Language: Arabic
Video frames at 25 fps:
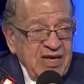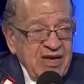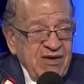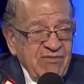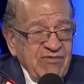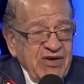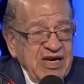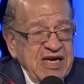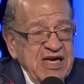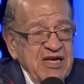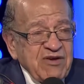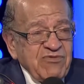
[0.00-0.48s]

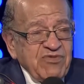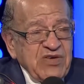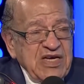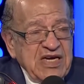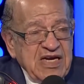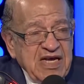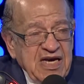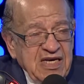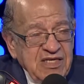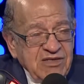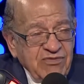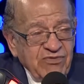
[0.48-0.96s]
فكان في
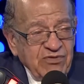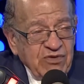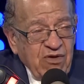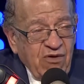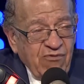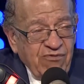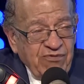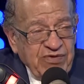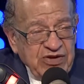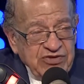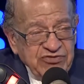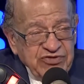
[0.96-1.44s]
نيجاتيف
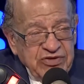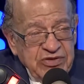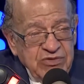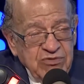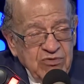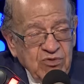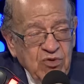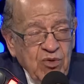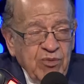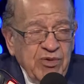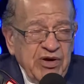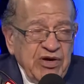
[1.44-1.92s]
كونفيشن
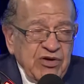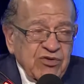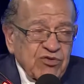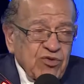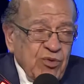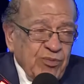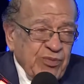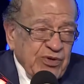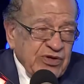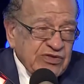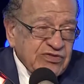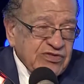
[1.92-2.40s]

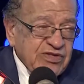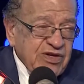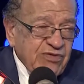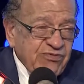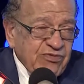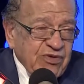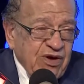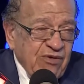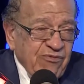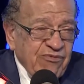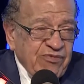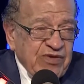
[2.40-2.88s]
وبرضه بوزيتيف
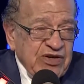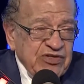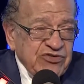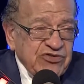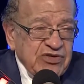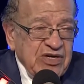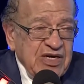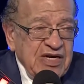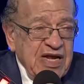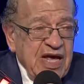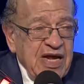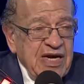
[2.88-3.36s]

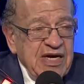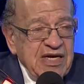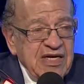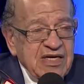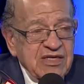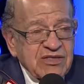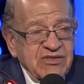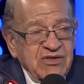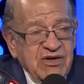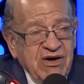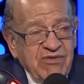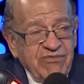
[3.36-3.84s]
كونفيشن
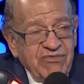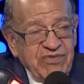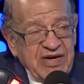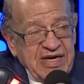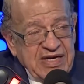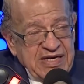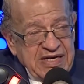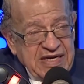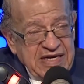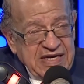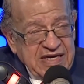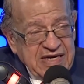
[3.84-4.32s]
الاعتراف
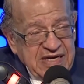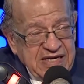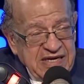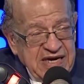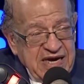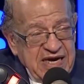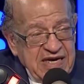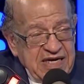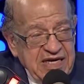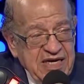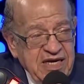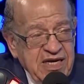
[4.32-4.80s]

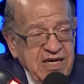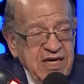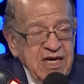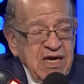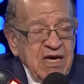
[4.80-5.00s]
الانكاري